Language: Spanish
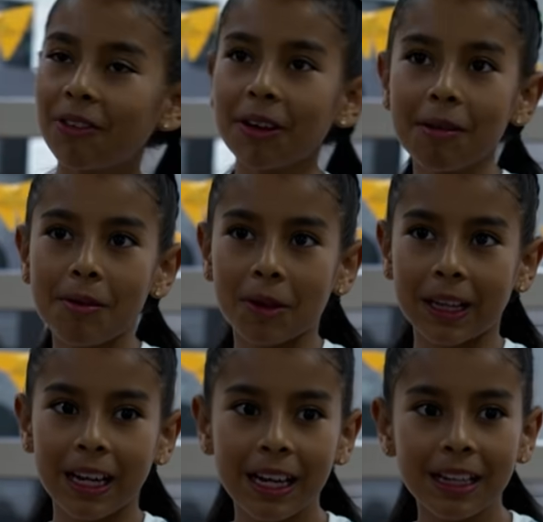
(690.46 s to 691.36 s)
una
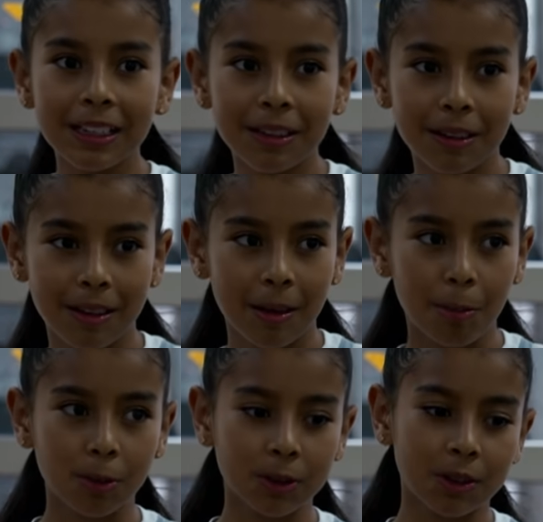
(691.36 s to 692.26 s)
biblioteca,
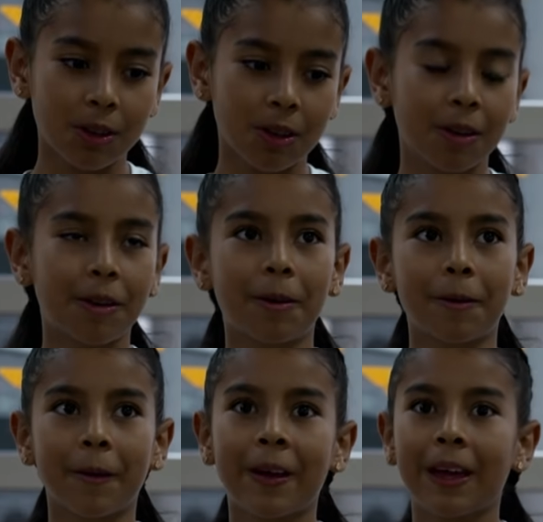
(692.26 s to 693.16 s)
busco
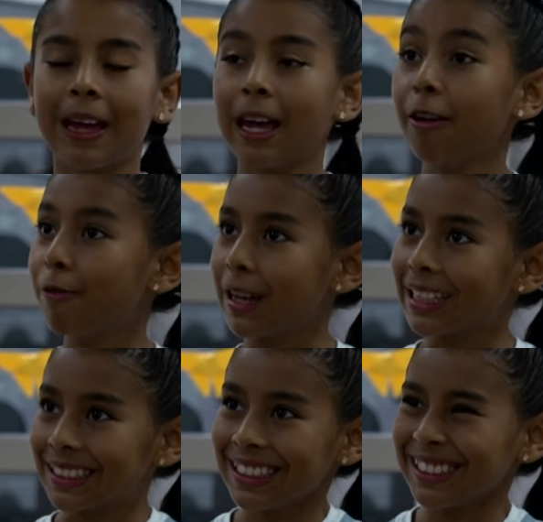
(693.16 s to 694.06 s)
eh,
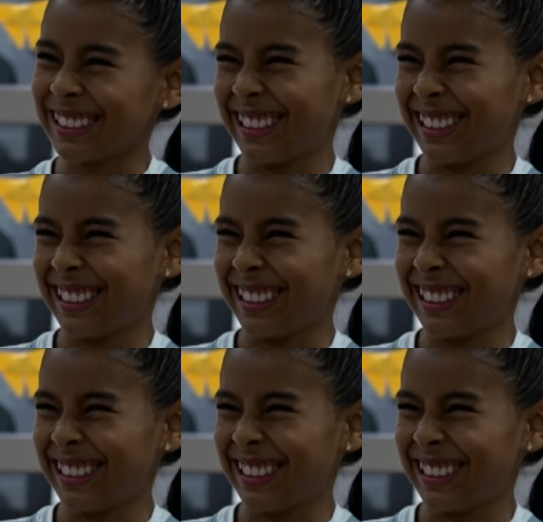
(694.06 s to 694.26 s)
finanzas.